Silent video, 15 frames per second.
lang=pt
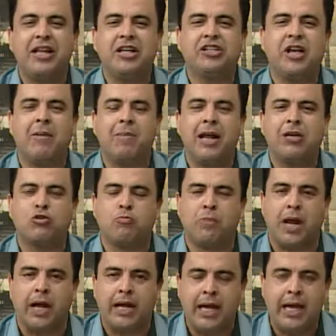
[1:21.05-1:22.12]
Grande abraço
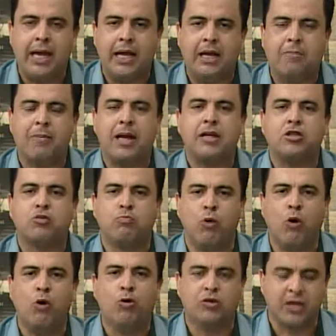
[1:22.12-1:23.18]
para ele, pra
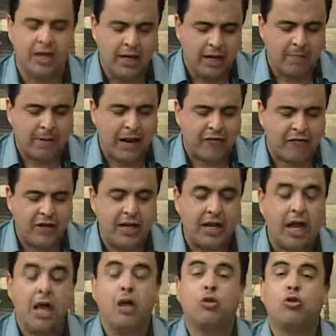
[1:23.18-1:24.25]
esposa, pra
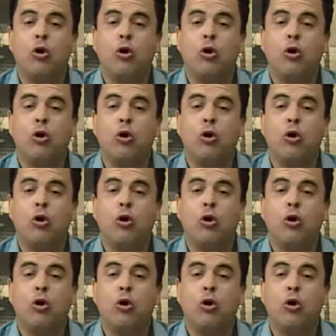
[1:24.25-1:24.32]
filha.